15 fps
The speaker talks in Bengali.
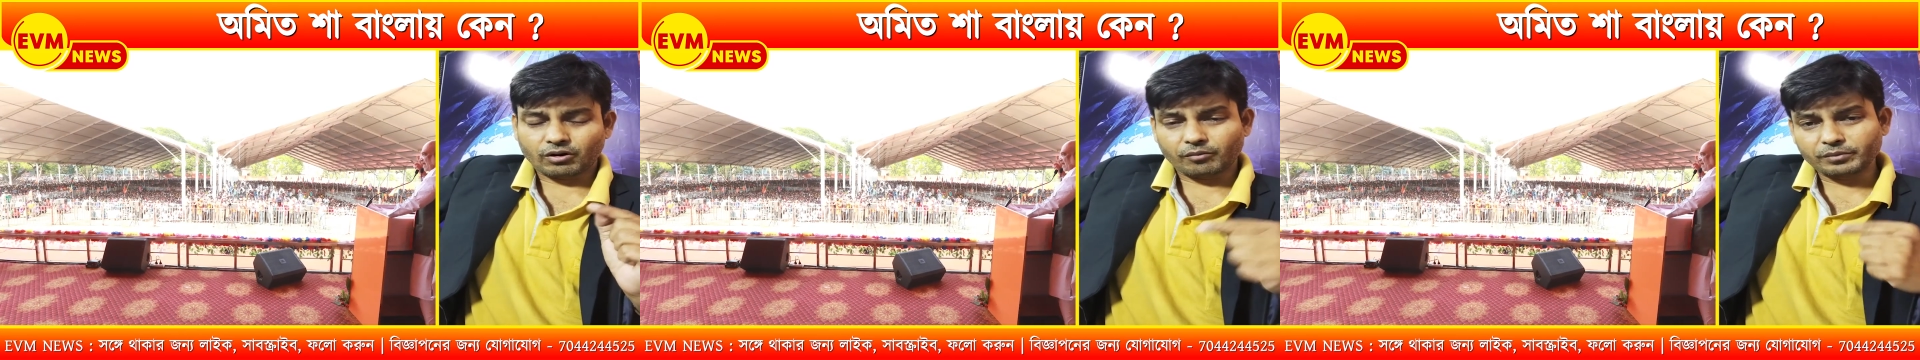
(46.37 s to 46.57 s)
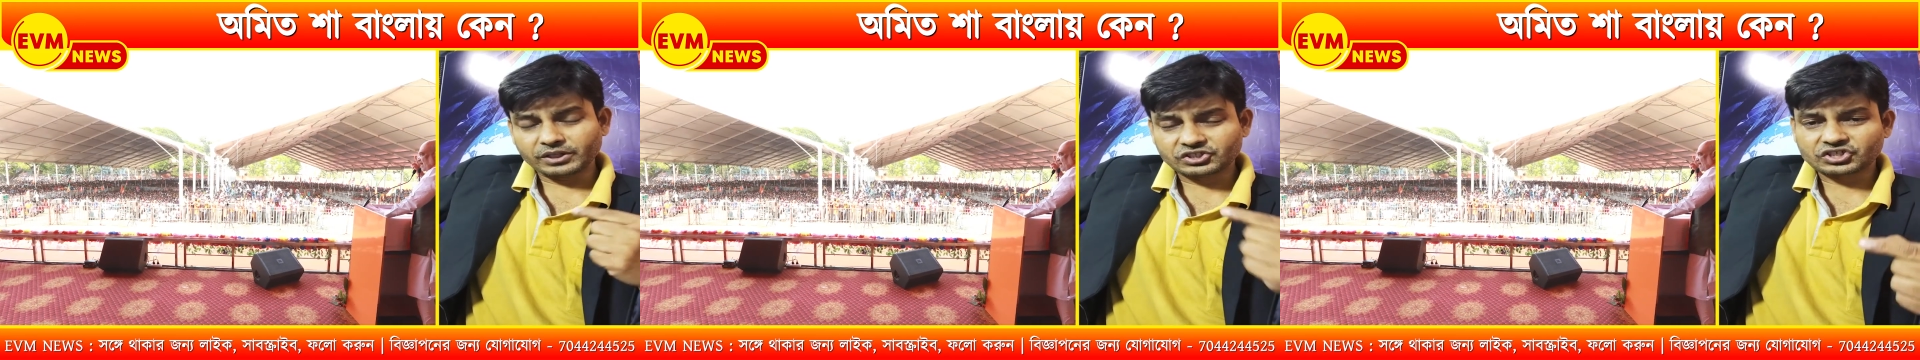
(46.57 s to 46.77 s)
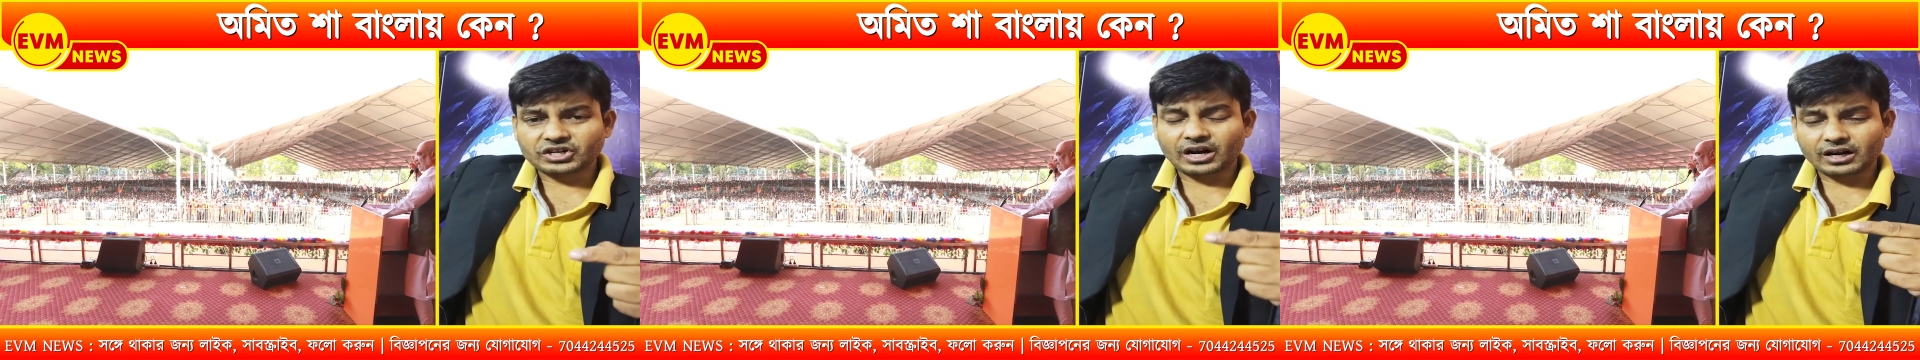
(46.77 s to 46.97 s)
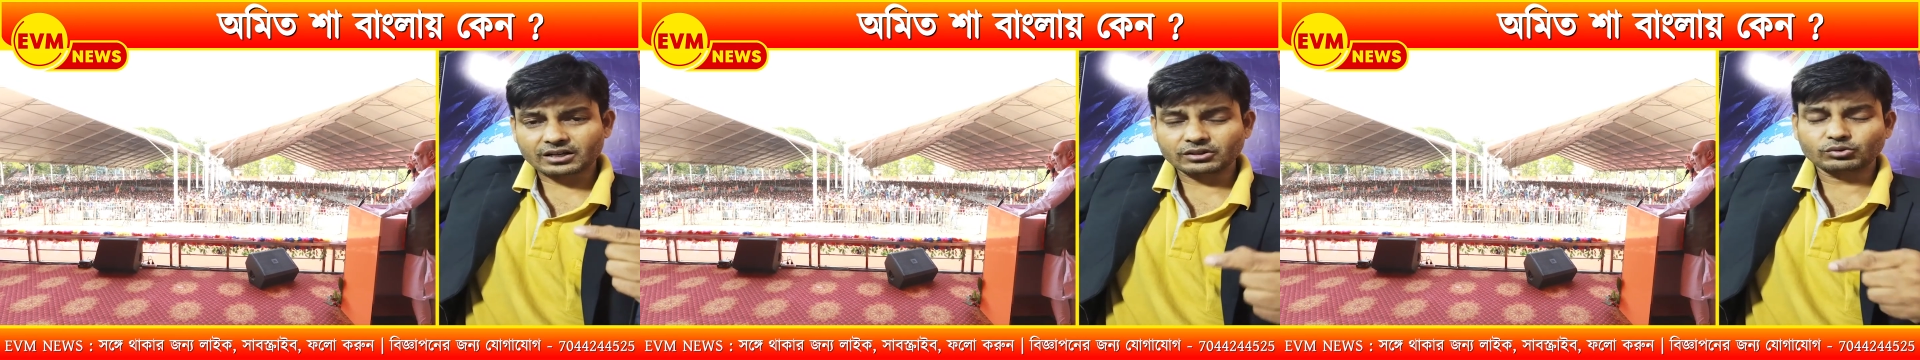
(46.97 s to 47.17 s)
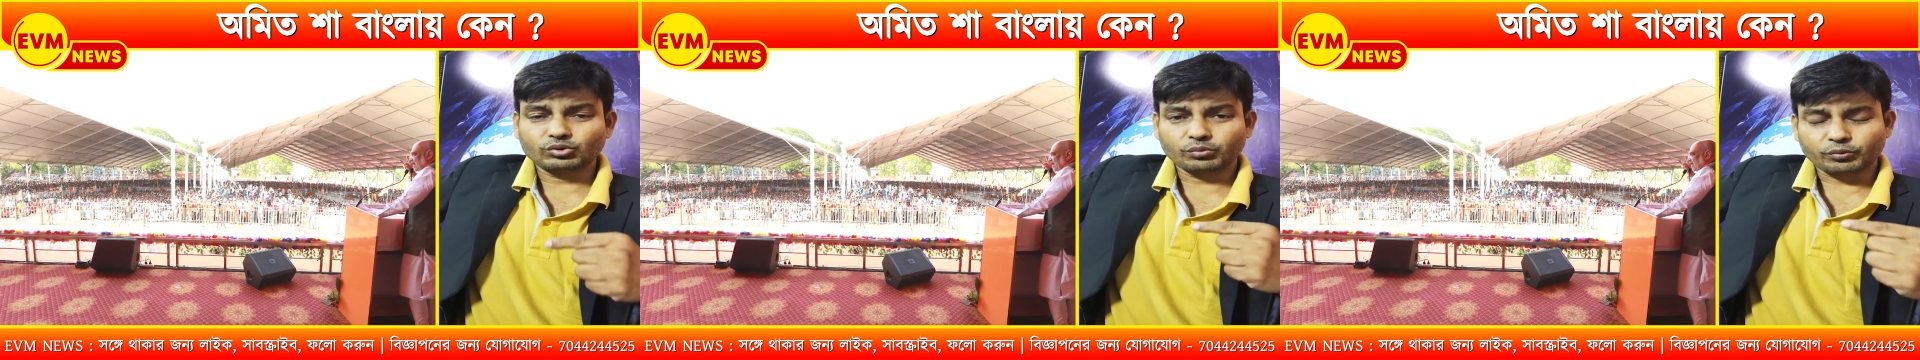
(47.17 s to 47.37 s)
অমিত শাহ
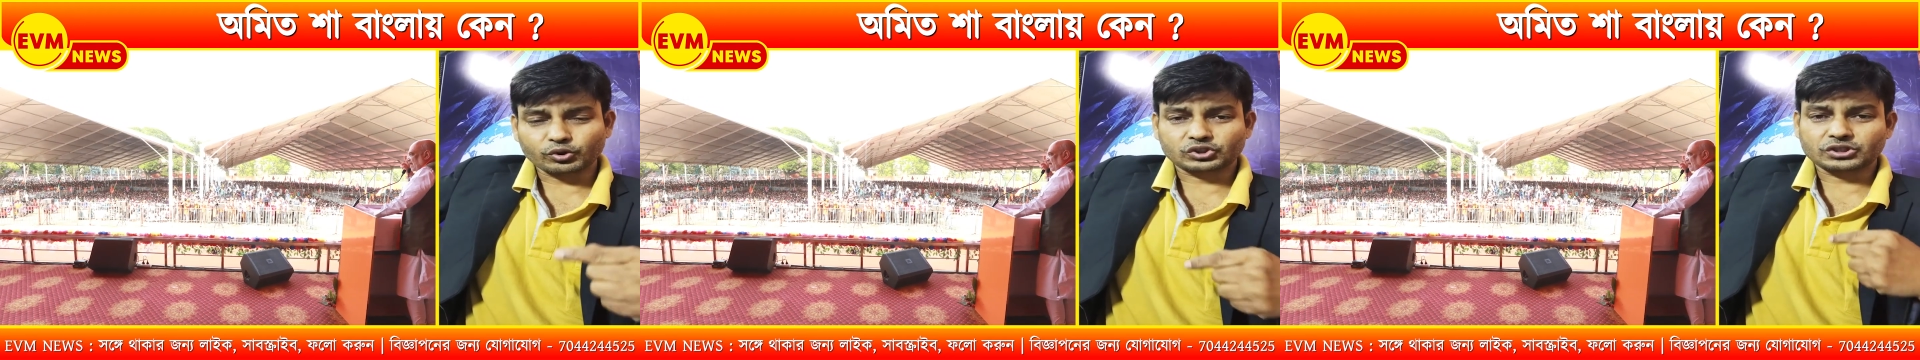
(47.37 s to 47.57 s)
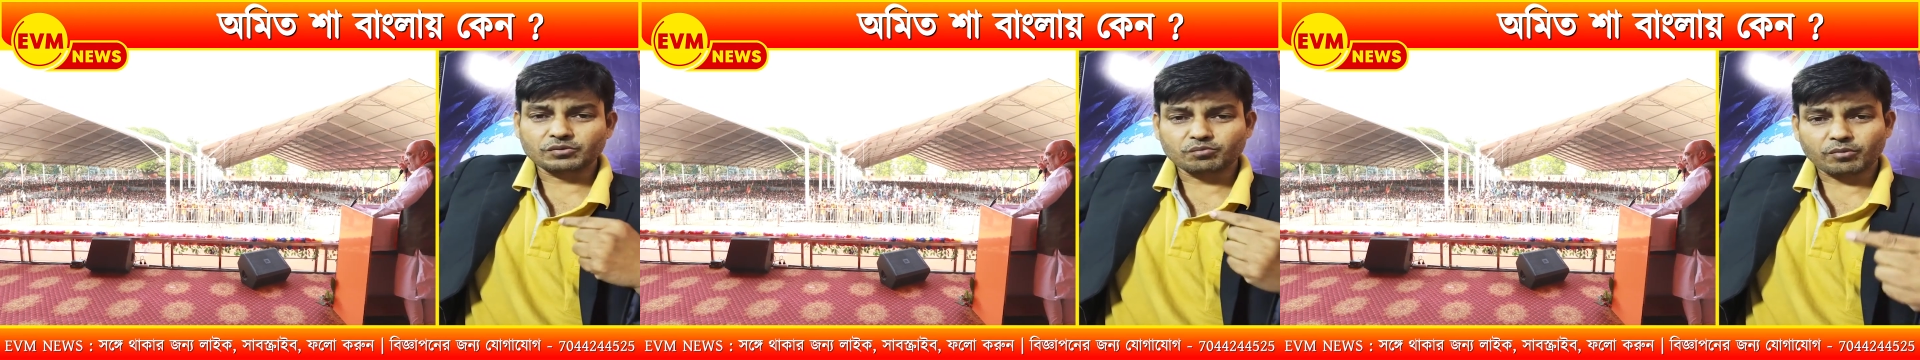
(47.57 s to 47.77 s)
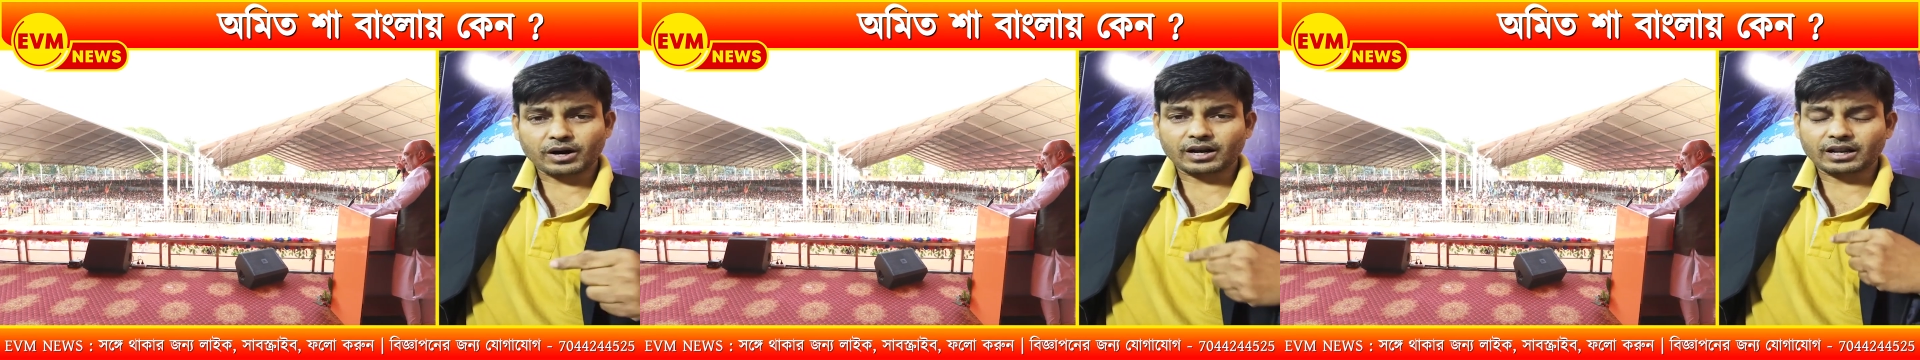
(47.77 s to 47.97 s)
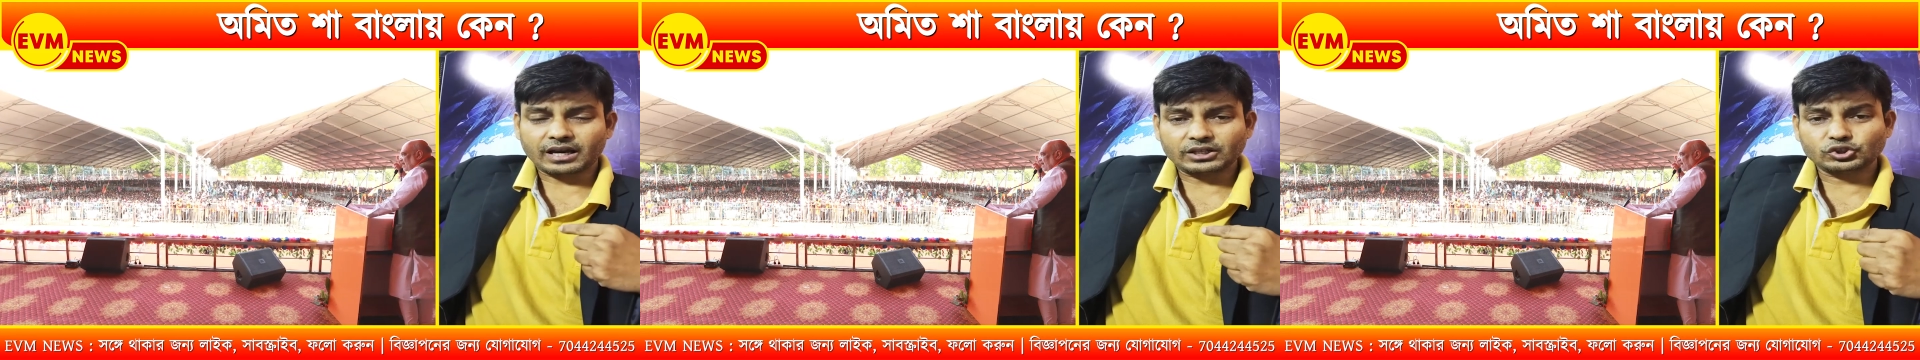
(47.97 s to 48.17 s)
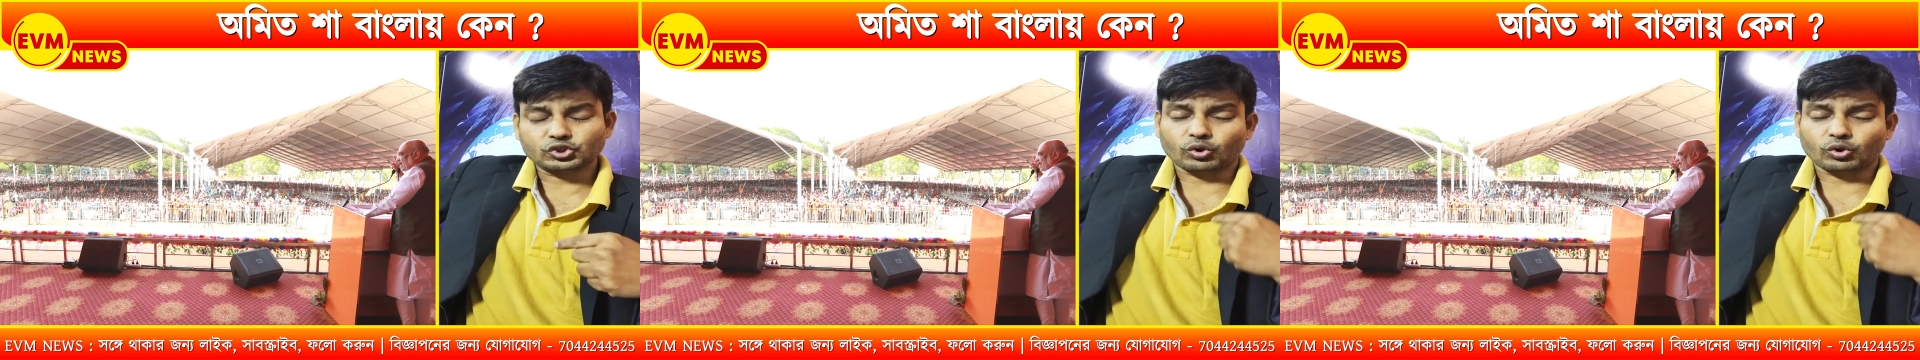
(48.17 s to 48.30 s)
কিন্তু পশ্চিমবাংলায়